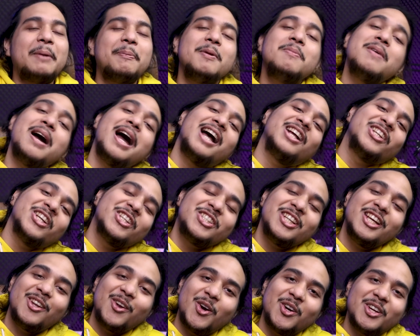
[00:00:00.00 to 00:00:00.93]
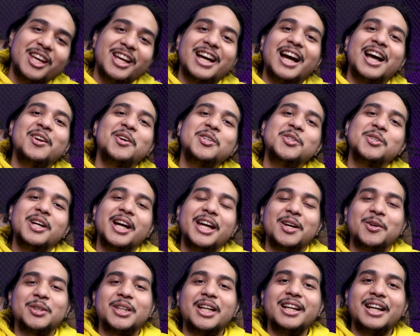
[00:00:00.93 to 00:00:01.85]
Tapi masa sih logika lu juga
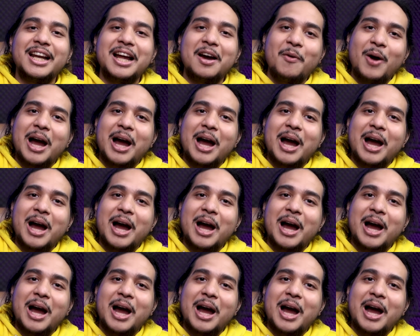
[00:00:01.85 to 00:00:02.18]
ikutan kena